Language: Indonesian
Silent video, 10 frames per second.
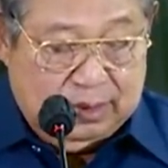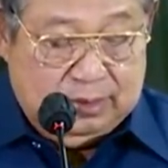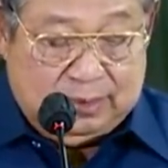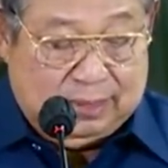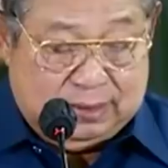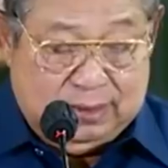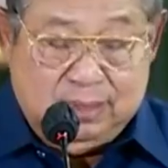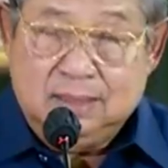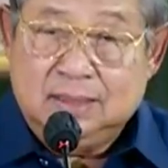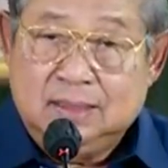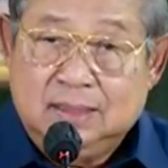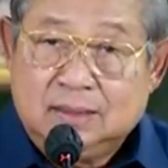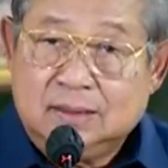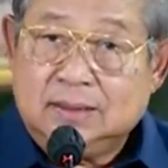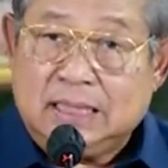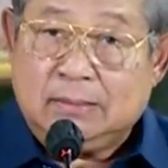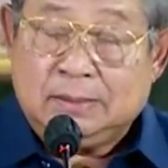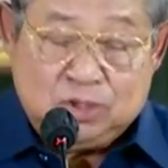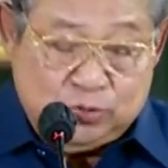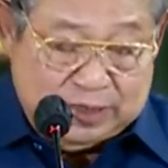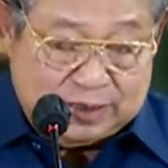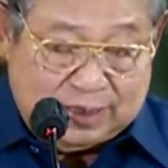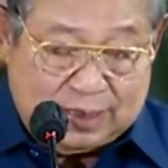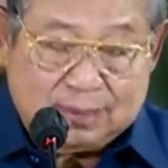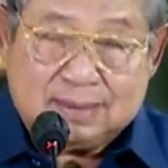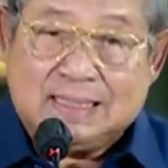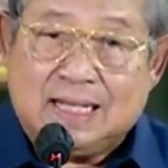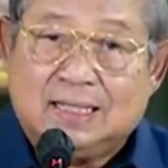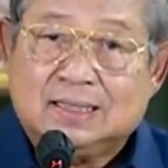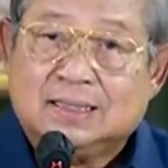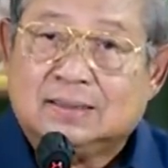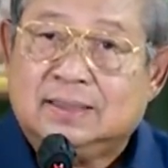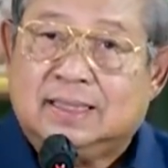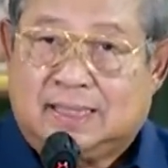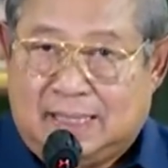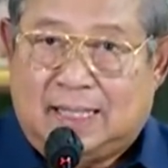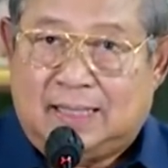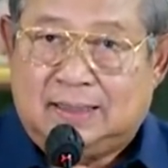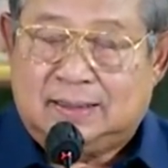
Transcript: Jadi tidak memenuhi syarat yang ketiga.